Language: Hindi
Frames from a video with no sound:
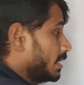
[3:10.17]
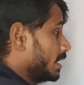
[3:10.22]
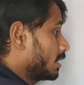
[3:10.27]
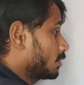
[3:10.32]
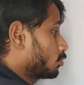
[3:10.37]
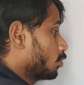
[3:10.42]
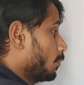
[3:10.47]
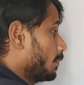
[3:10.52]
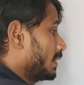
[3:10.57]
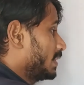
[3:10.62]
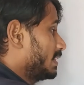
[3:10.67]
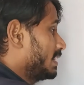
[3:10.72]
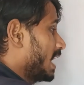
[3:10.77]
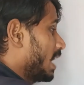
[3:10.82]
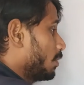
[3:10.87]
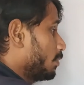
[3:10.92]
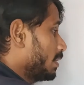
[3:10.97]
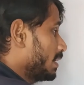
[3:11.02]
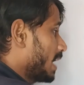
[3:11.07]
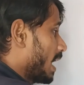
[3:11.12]
एक तो
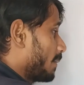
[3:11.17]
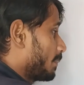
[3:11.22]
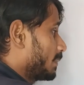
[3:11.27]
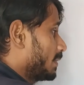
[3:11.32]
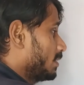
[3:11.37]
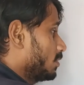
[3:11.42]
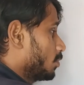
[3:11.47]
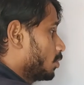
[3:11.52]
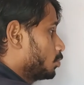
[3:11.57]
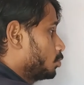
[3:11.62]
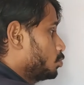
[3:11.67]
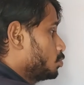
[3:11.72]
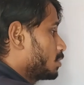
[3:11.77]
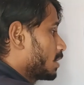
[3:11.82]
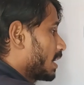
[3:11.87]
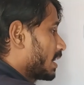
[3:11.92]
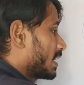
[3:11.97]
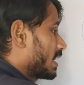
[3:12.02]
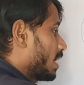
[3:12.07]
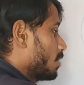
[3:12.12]
विद्या हुई आपकी और
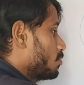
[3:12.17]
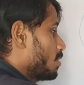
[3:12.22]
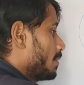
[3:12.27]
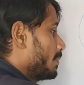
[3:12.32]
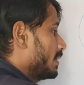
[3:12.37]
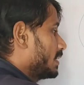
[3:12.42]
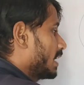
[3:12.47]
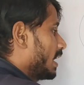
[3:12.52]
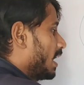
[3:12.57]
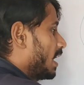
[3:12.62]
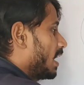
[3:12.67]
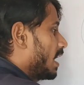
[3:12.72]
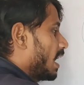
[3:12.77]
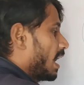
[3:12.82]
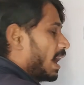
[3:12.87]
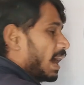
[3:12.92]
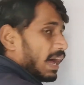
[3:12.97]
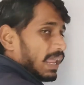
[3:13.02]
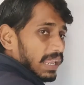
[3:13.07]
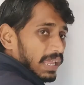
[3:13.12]
दूसरा क्या हुआ बेटा
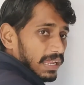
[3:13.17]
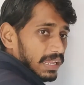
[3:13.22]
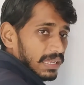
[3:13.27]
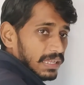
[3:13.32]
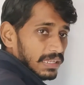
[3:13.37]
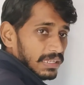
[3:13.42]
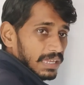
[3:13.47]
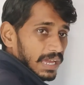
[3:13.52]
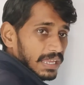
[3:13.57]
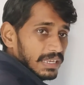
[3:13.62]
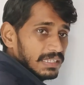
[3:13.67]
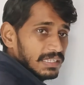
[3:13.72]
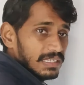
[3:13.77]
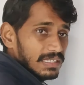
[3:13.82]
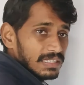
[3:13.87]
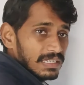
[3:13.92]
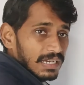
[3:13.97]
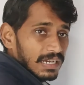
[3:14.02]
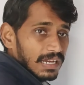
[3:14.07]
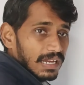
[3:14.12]
आलय
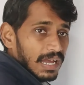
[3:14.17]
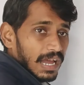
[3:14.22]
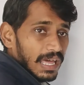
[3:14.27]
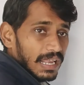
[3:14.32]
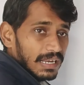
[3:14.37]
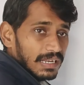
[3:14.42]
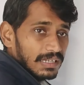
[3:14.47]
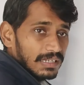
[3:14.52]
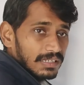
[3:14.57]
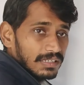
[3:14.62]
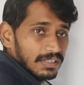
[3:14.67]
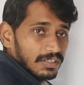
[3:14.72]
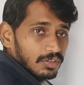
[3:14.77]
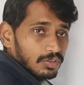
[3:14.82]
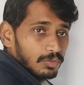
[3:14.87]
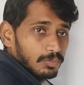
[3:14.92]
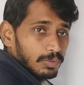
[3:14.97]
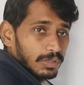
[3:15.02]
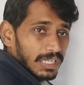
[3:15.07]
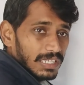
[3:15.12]
यानी घर
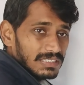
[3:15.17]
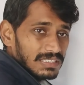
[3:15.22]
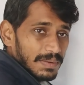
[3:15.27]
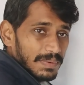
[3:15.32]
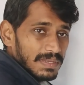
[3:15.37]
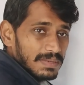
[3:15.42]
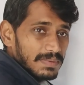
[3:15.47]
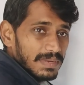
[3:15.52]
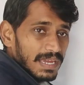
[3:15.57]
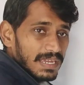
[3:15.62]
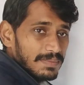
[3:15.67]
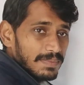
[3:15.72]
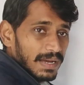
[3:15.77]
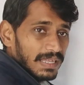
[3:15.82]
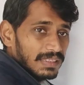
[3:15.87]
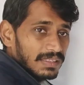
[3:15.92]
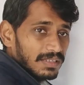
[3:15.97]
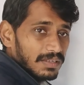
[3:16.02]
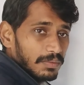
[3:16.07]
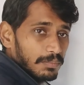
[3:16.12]
तो बेटा समझ में आई
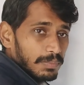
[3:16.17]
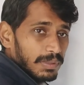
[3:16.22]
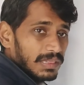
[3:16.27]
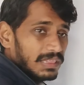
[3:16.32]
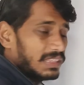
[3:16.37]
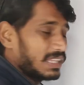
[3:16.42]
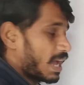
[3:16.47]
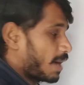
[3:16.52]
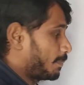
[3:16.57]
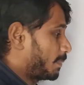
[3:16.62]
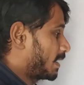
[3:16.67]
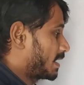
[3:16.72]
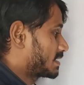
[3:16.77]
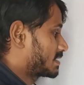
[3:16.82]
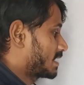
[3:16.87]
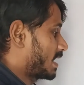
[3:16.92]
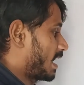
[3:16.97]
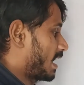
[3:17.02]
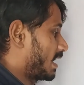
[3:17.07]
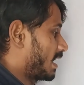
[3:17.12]
बात विद्या
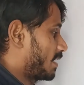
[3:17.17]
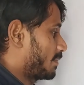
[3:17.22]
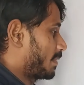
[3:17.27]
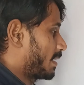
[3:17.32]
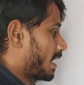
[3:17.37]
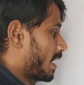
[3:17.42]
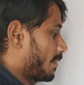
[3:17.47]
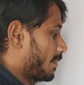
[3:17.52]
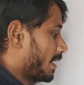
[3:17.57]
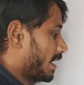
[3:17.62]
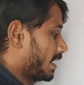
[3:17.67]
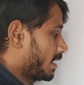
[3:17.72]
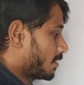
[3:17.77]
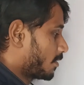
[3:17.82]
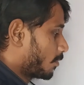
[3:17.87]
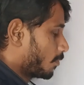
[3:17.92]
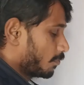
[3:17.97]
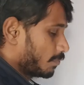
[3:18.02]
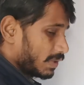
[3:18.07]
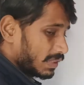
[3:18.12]
प्लस आलय बराबर
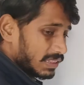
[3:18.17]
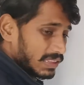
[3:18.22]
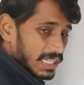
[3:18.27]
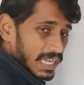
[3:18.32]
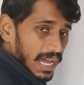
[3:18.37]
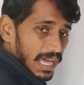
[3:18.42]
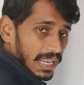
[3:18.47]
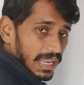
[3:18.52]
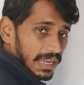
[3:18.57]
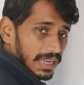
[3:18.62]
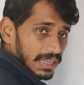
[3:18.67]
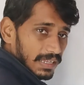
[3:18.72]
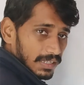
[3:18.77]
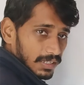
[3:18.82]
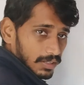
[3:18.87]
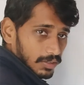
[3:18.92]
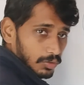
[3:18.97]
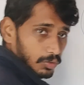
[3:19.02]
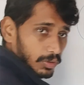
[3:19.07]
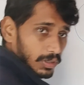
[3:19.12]
विद्यालय
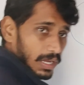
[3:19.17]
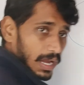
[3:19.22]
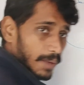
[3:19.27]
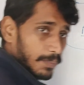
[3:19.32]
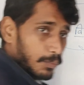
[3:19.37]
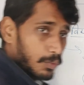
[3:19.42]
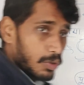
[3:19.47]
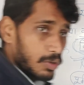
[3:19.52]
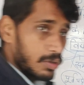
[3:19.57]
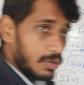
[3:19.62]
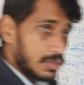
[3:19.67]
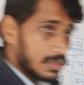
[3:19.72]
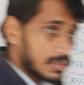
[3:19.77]
तो ये आपको